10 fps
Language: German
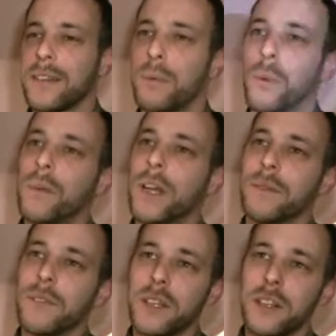das
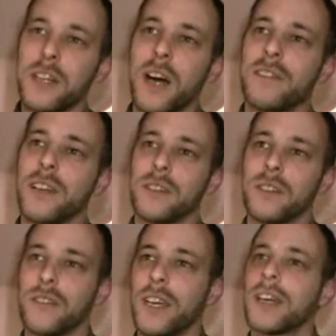Problem mit den
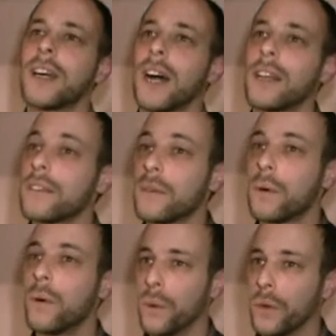Schafhaltungen wäre gar nicht so
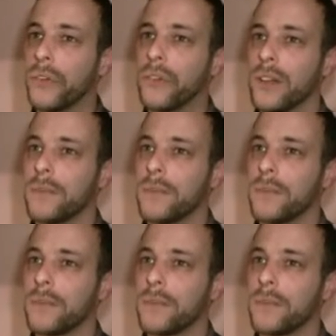groß.